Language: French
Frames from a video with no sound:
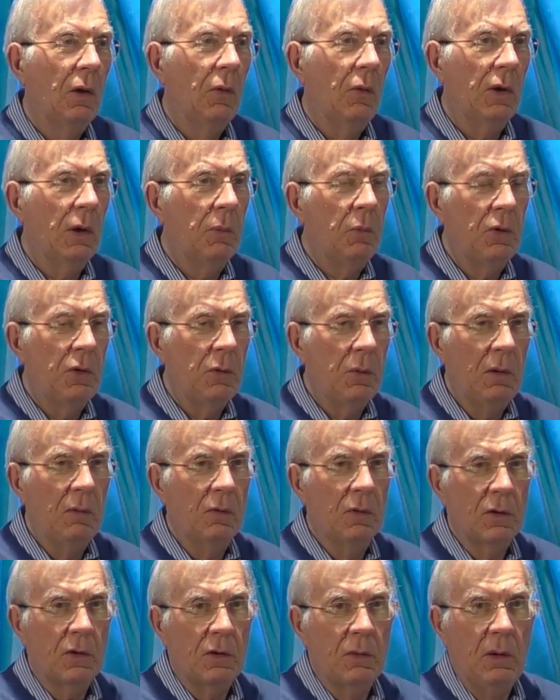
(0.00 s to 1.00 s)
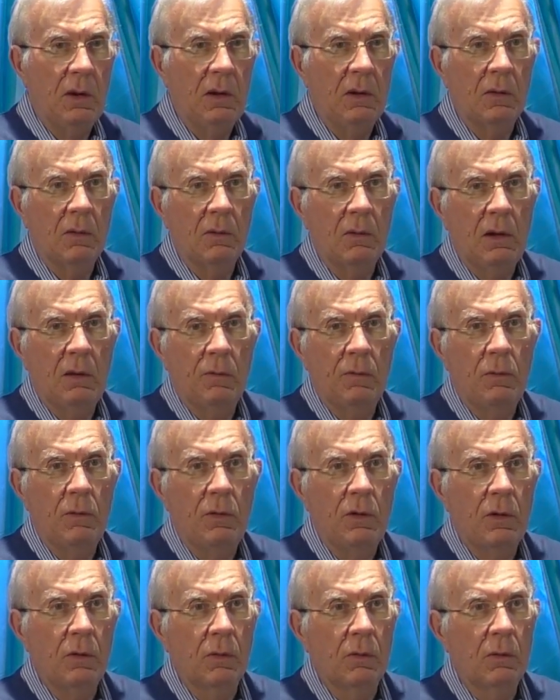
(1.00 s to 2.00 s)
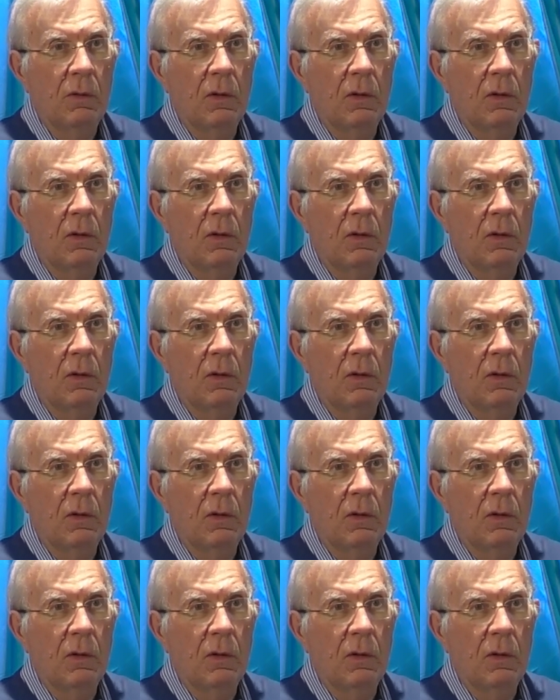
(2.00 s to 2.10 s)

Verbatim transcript: On a pu suivre ensuite l'évolution